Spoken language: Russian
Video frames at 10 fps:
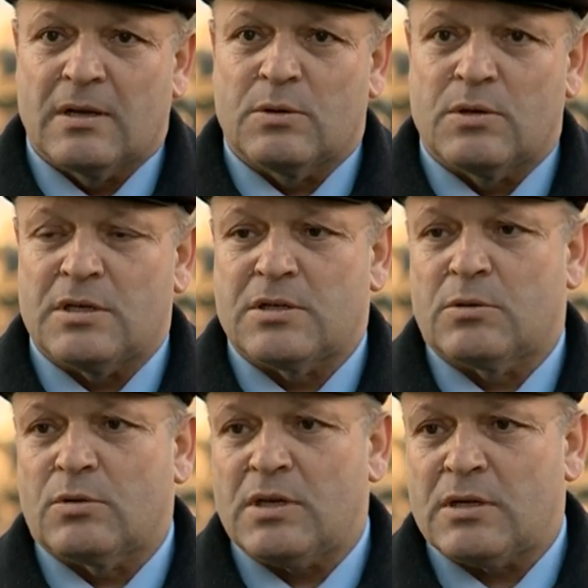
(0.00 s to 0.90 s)
Но есть
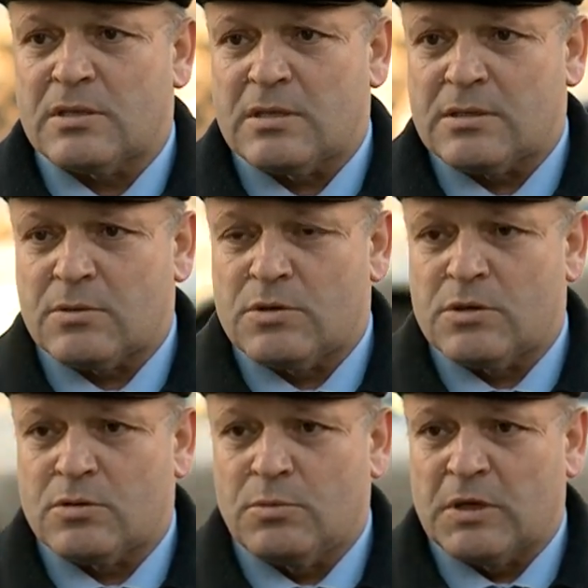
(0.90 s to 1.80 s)
и другие
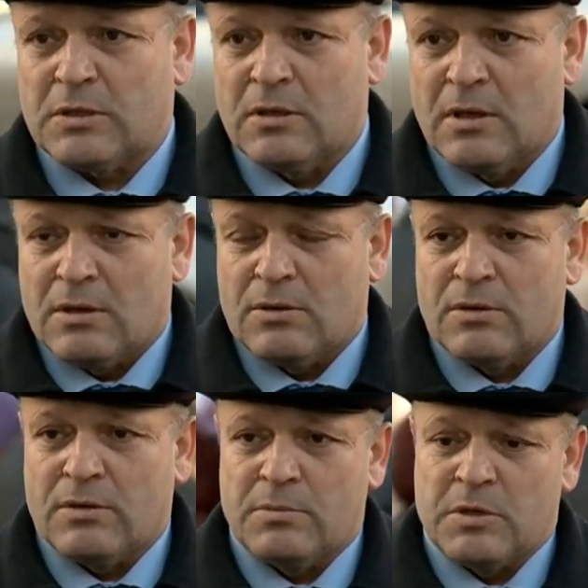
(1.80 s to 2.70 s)
хозяйствующие субъекты, э,
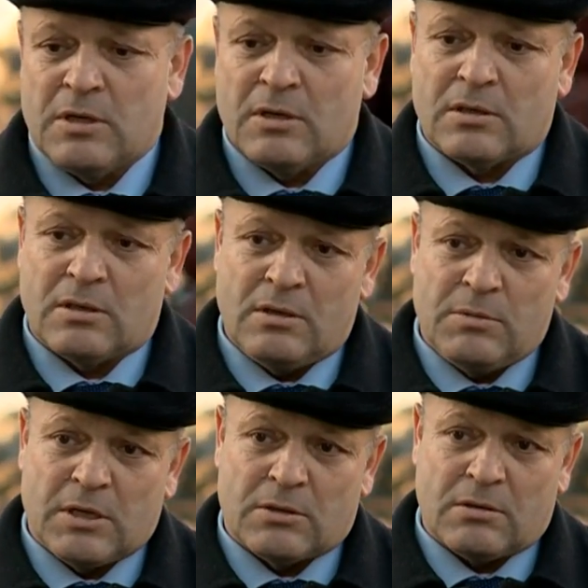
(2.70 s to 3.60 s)

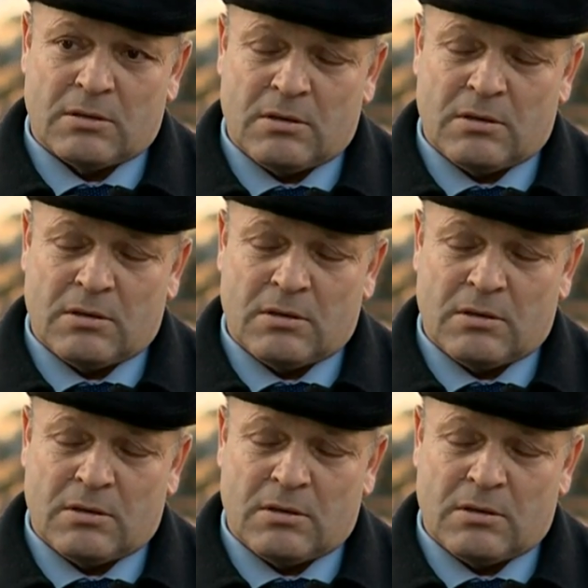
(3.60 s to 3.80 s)
имеют